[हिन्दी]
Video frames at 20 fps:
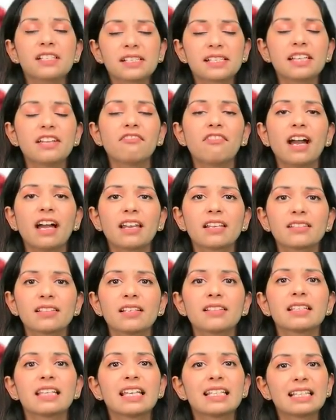जिससे
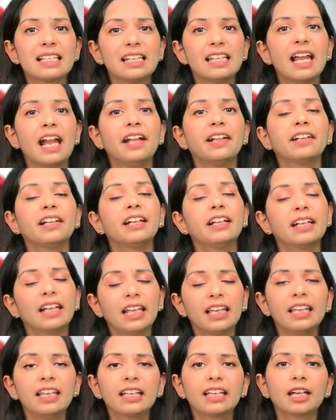वायरसेस इजीली एंटर
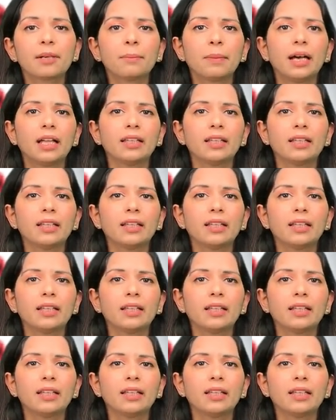नहीं कर